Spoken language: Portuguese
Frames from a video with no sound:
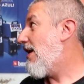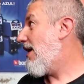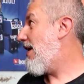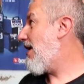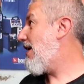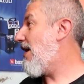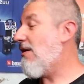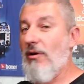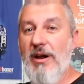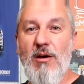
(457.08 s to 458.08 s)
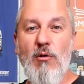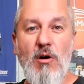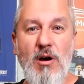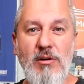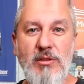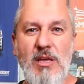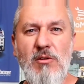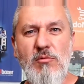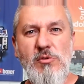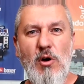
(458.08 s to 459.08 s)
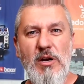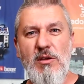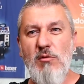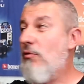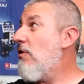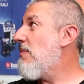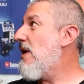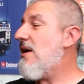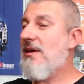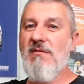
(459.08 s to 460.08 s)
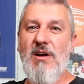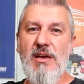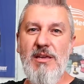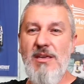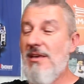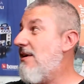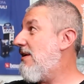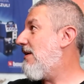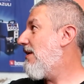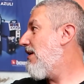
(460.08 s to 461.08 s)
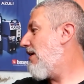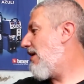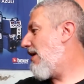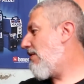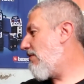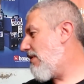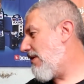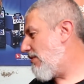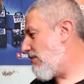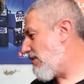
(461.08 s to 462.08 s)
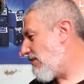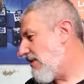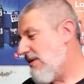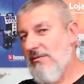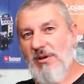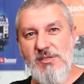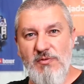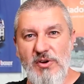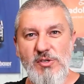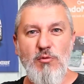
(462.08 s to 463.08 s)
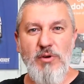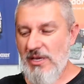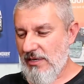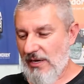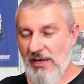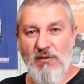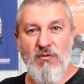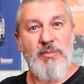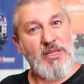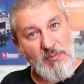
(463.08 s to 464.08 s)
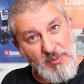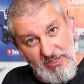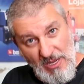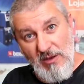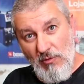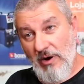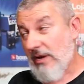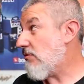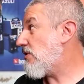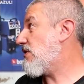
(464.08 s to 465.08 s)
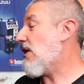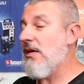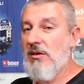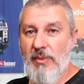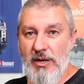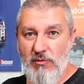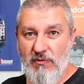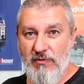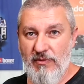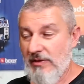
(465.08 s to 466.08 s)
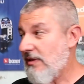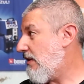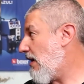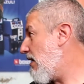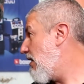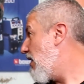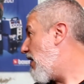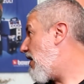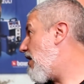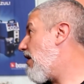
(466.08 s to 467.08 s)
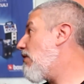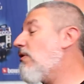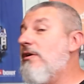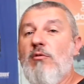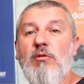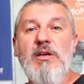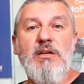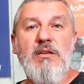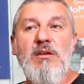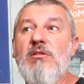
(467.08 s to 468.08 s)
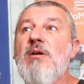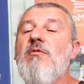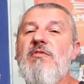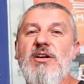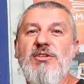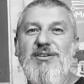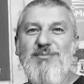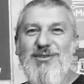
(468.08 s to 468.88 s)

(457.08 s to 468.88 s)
é, agora é óleo, tem uns olhinhos gourmet que vai aí, é uma, umas frescurinhas, né, que eu vou me adaptar agora com esses carrinhos mais novos, tá? É, agora eu com o Leandrinho estamos viajando